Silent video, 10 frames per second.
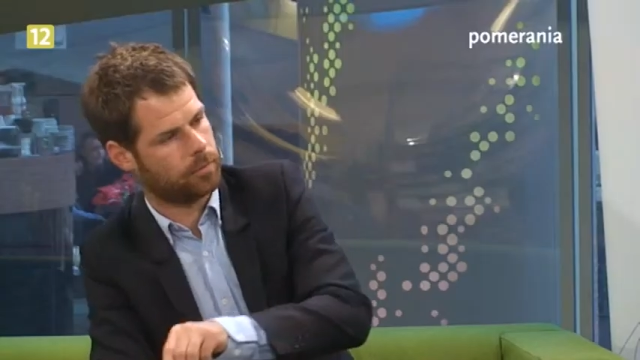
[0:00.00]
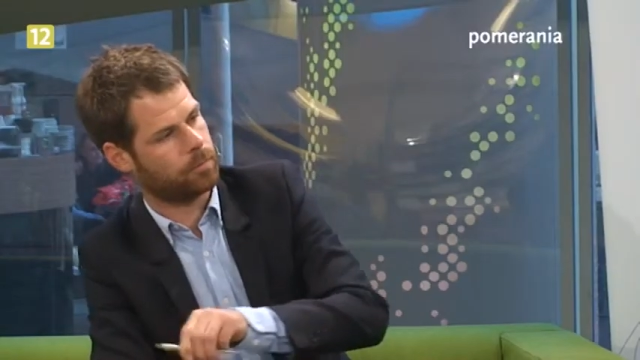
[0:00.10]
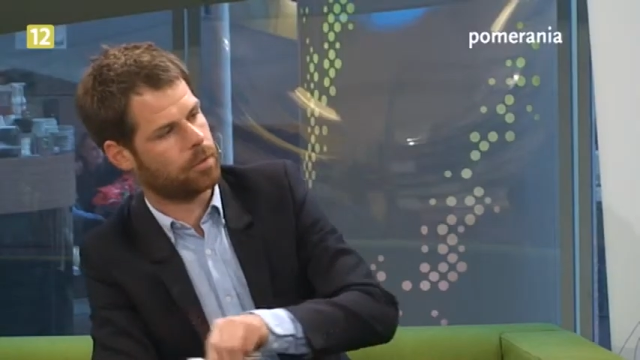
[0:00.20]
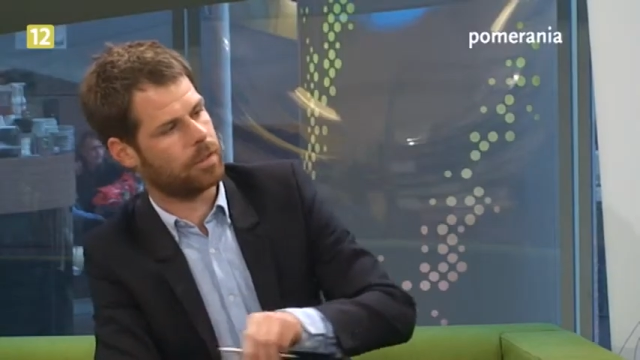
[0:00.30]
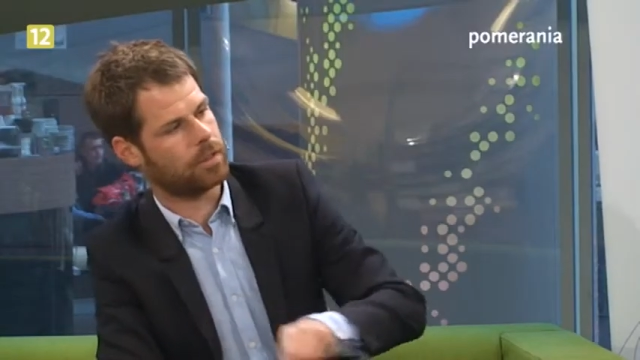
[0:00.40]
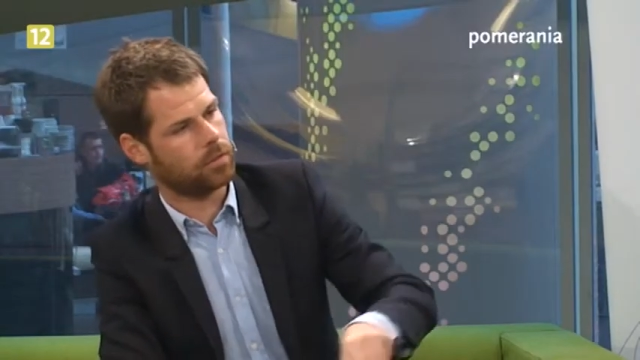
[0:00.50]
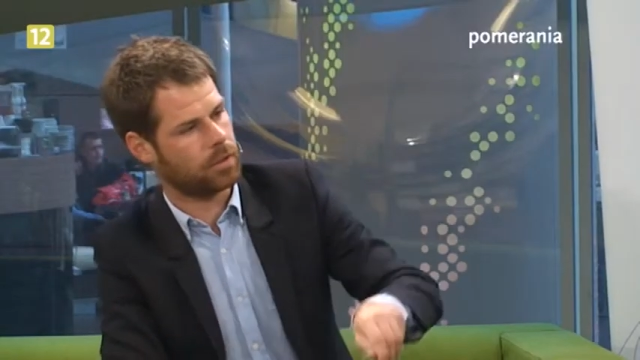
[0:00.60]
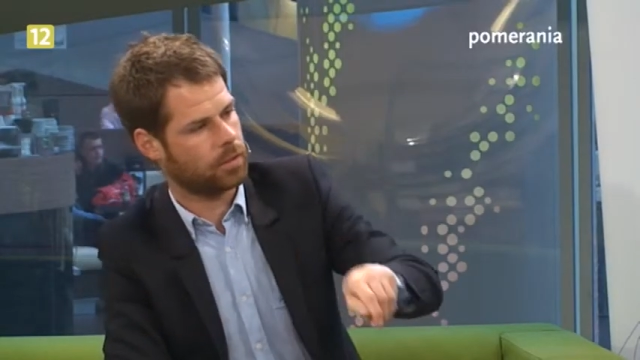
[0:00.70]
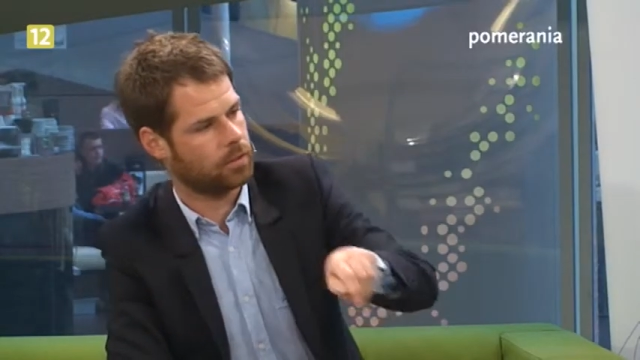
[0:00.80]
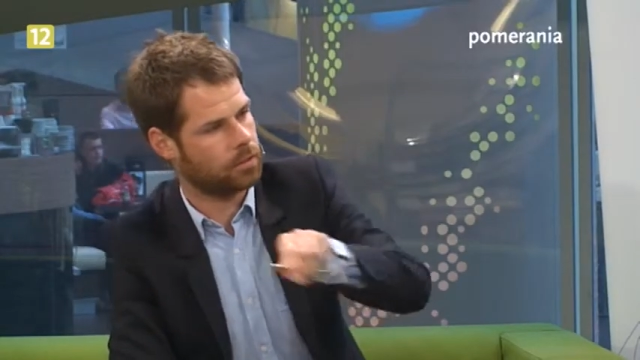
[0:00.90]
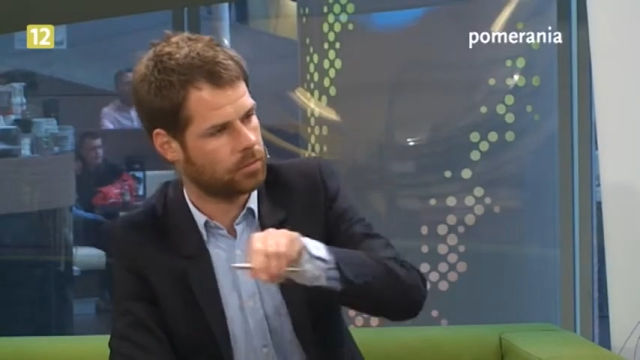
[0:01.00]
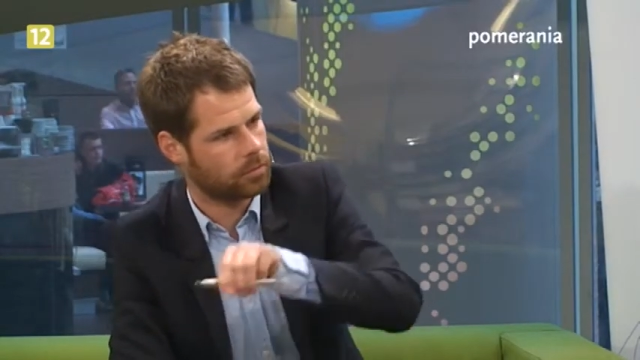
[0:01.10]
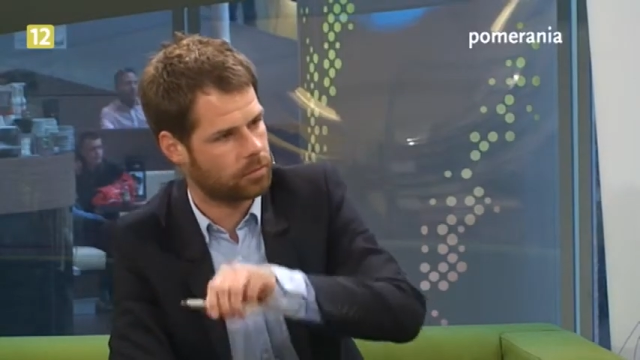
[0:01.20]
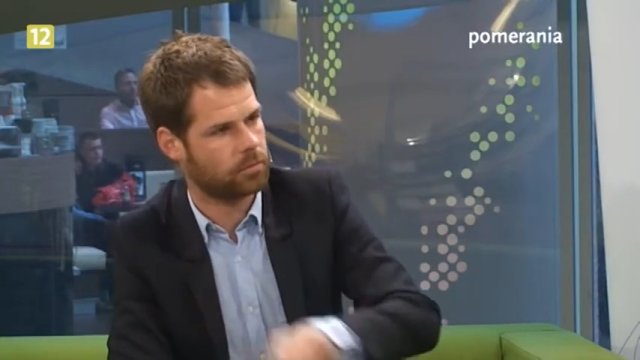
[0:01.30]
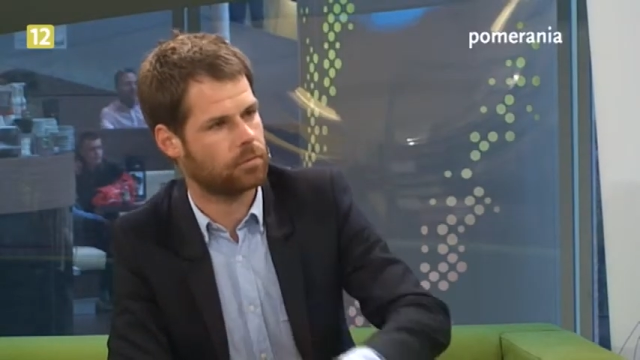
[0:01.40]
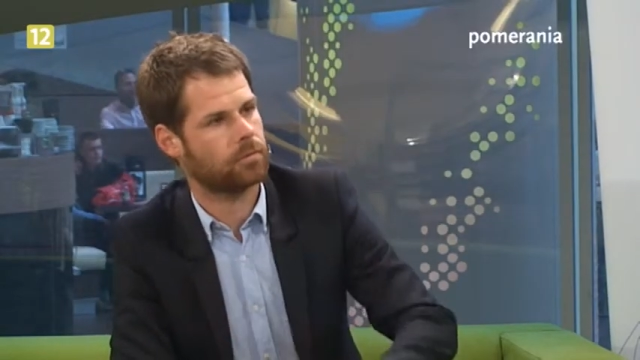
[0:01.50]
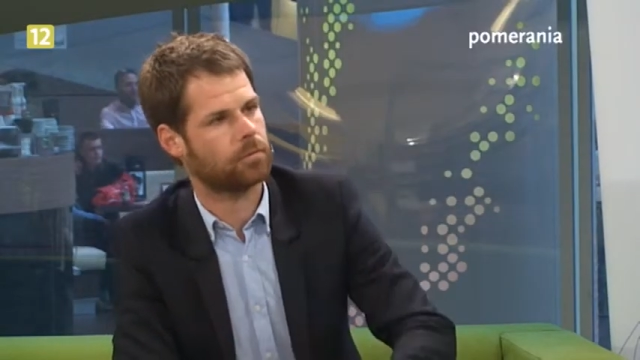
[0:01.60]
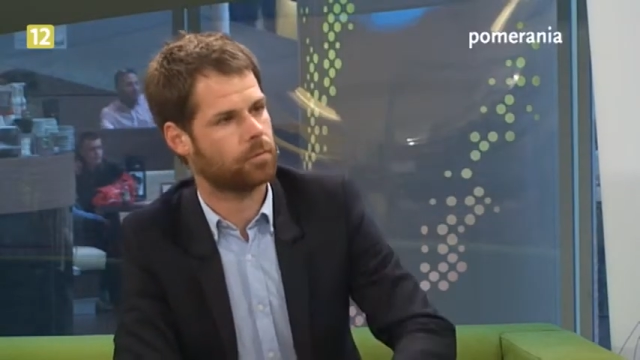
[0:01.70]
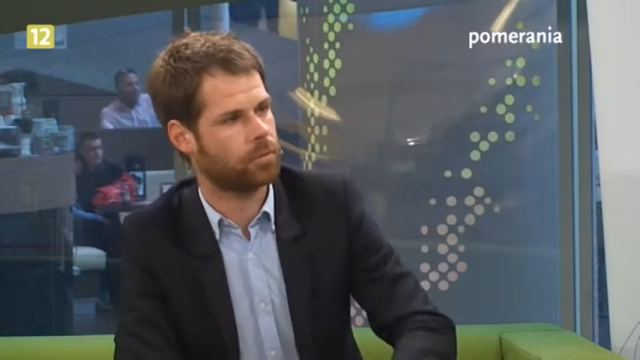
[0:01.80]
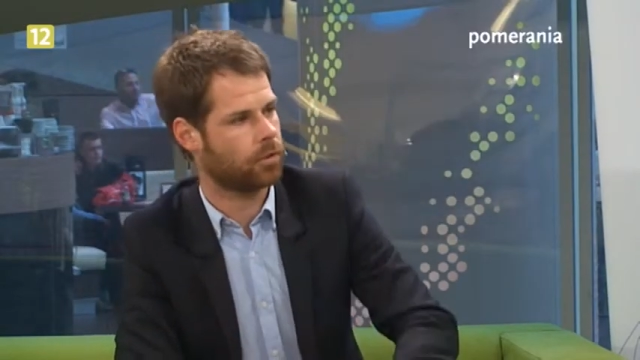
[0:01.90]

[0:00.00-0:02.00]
wprowadzona. Hazardowa, tak, tak. Przy okazji,